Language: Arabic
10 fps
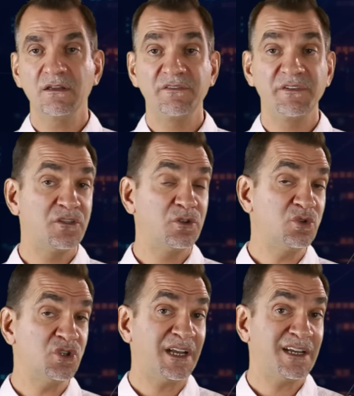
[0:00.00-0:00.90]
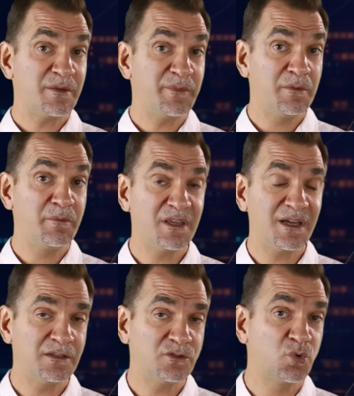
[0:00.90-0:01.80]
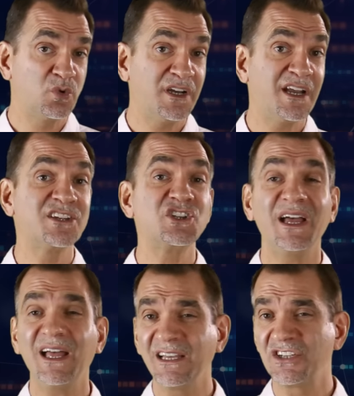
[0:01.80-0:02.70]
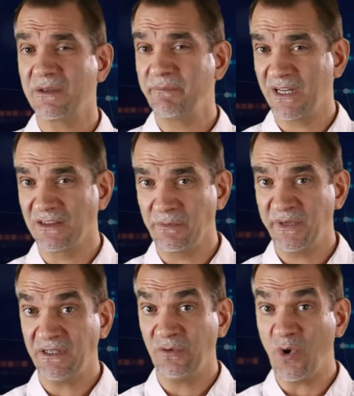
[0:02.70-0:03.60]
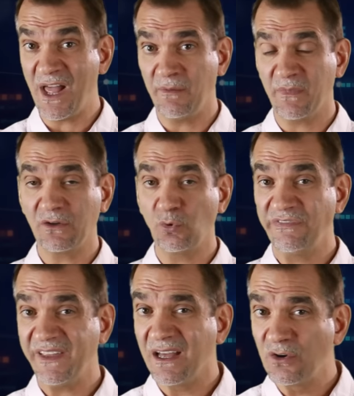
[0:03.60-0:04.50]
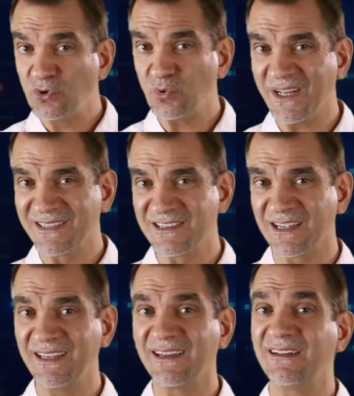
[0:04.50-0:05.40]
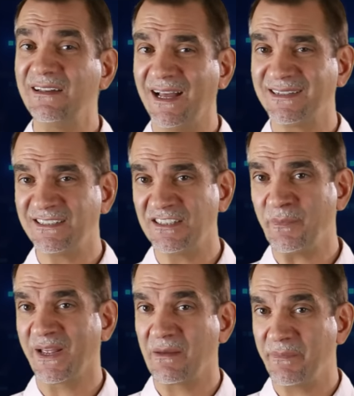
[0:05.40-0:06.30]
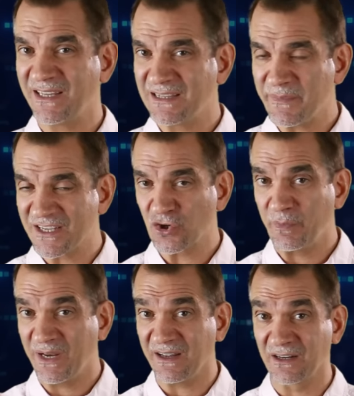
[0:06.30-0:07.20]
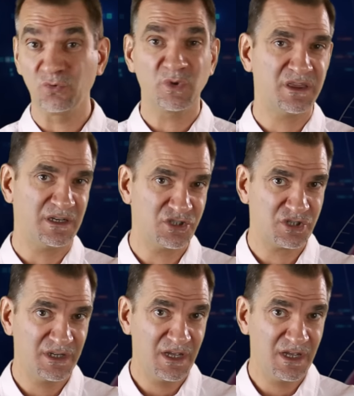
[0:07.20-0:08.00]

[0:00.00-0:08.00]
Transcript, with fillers: في الثلوج على سبيل المثال تكون النكشة أخشن من الطبيعي وأعمق وفيها نتوءات صغيرة حتى تتمكن من التماسك بالأرض والثلج